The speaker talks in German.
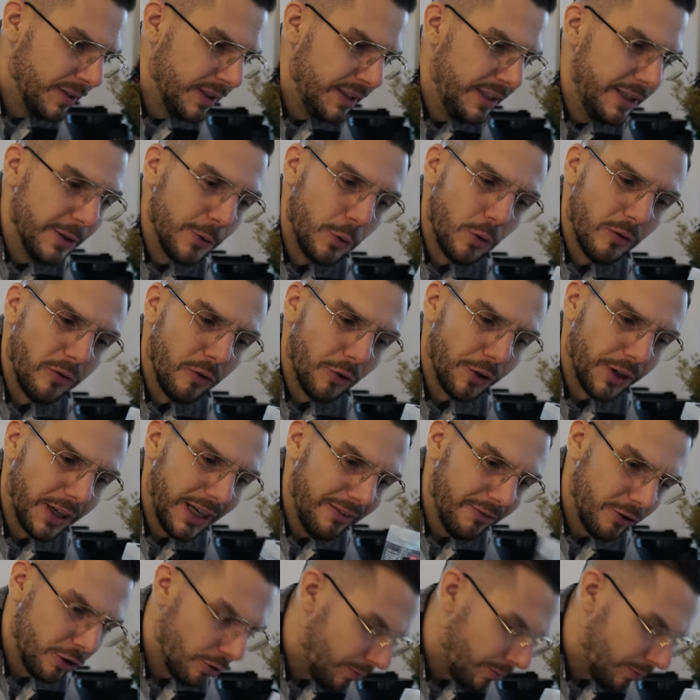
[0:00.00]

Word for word: hier nur von Rewe.